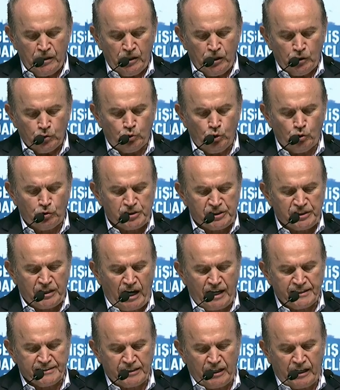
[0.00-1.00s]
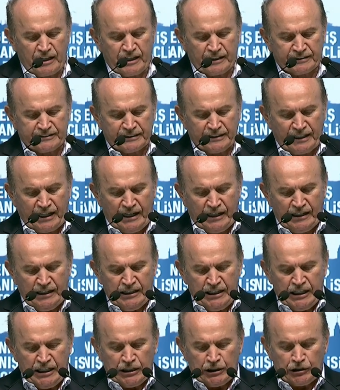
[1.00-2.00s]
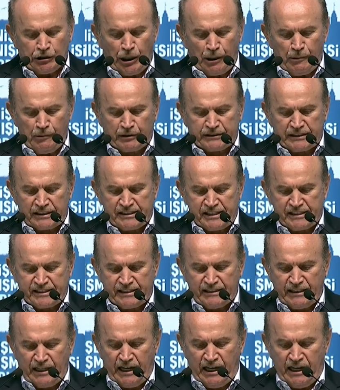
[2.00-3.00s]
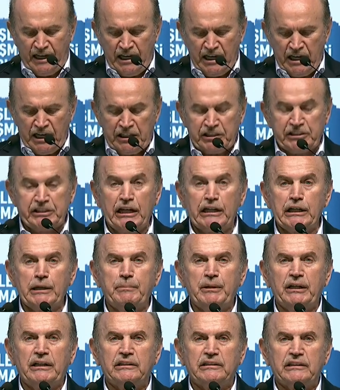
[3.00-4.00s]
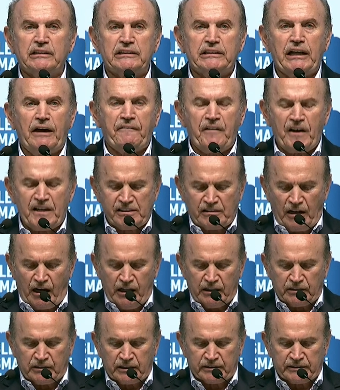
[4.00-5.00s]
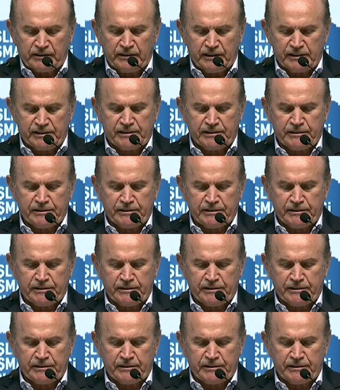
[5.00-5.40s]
Türk siyasi hayatına, demokrasisine yeni bir nefes aldırdınız.